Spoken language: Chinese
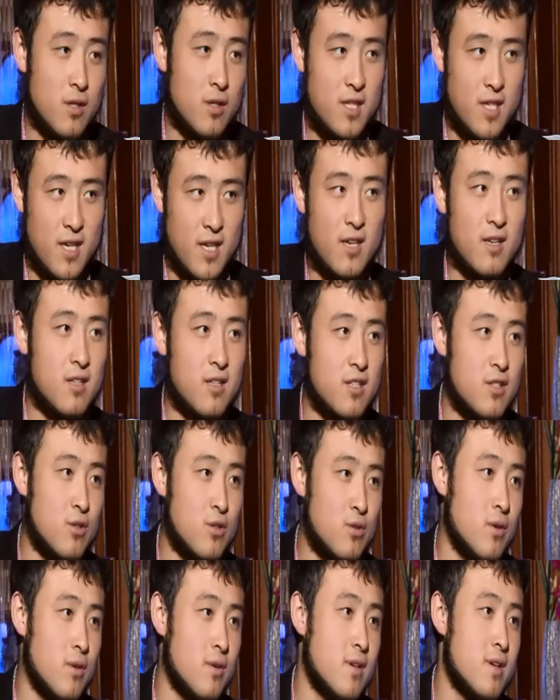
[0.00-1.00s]
强调的就是
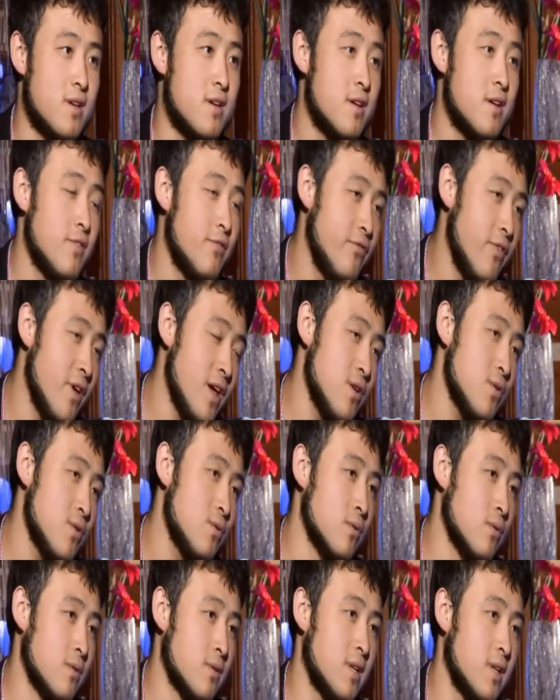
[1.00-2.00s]
说费用。